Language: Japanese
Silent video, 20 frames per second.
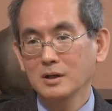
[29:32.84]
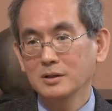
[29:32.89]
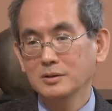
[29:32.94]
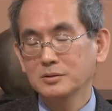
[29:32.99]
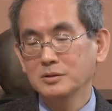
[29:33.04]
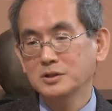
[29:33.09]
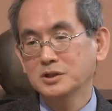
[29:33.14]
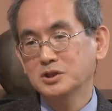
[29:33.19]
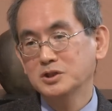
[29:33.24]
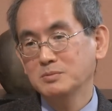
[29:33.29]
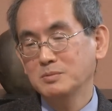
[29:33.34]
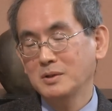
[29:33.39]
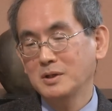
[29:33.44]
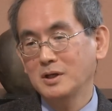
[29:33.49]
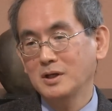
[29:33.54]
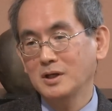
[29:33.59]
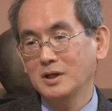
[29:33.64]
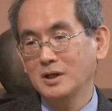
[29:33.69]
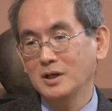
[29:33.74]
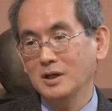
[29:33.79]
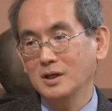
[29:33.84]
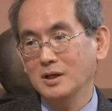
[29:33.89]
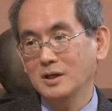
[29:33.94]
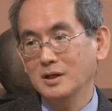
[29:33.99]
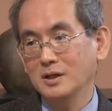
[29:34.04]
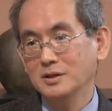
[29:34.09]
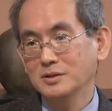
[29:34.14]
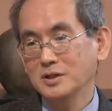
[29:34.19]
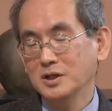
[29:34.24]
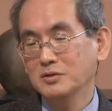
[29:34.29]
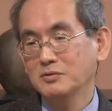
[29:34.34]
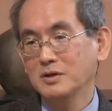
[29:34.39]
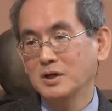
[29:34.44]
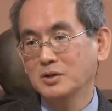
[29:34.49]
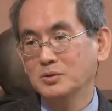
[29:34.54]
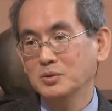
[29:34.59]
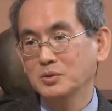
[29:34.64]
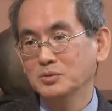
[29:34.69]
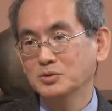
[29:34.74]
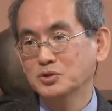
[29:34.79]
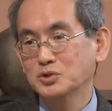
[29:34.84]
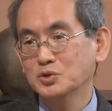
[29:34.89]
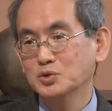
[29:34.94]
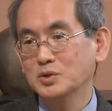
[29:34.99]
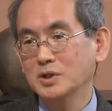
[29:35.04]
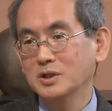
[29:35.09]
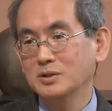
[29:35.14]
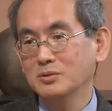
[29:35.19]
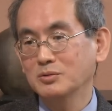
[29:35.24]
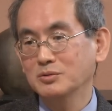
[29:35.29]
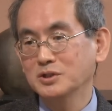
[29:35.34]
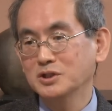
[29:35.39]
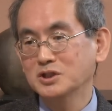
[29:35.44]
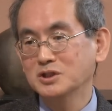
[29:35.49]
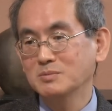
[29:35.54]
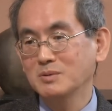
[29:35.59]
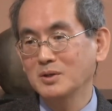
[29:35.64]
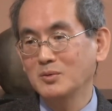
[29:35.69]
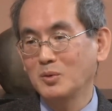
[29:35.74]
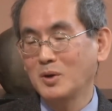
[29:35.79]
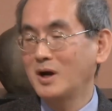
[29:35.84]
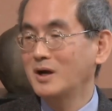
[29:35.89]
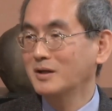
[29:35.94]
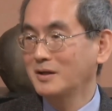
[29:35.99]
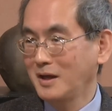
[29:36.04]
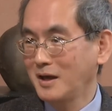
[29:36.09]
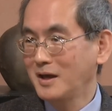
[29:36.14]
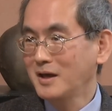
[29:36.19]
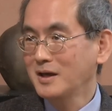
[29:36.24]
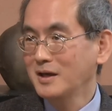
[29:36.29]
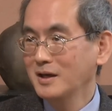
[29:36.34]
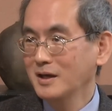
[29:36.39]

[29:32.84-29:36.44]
日米せんきゅうひゃくよんじゅうねんの日米の関係、